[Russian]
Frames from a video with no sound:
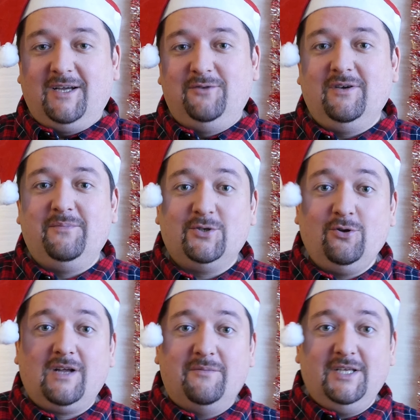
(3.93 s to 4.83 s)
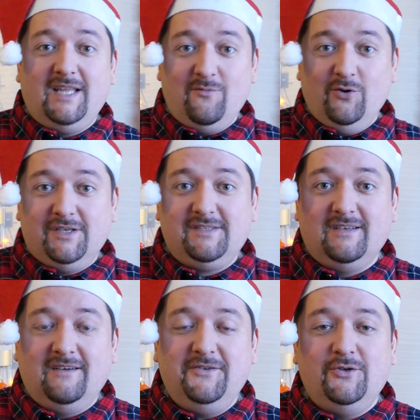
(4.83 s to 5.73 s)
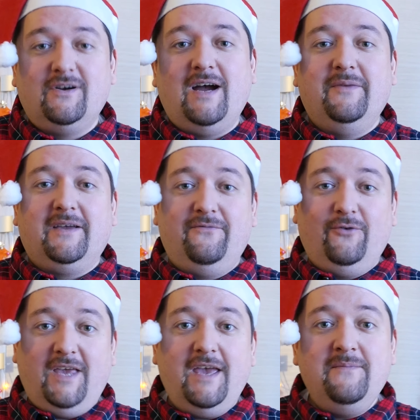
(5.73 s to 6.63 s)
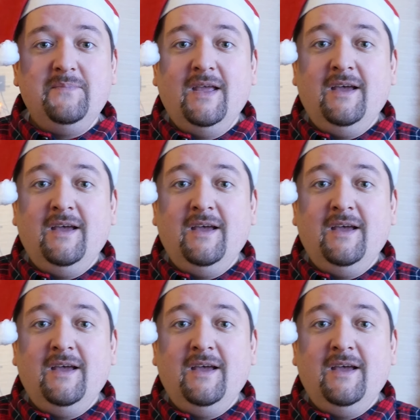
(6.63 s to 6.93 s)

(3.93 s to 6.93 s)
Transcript: который пришел ко мне домой с видеокамерой 4K,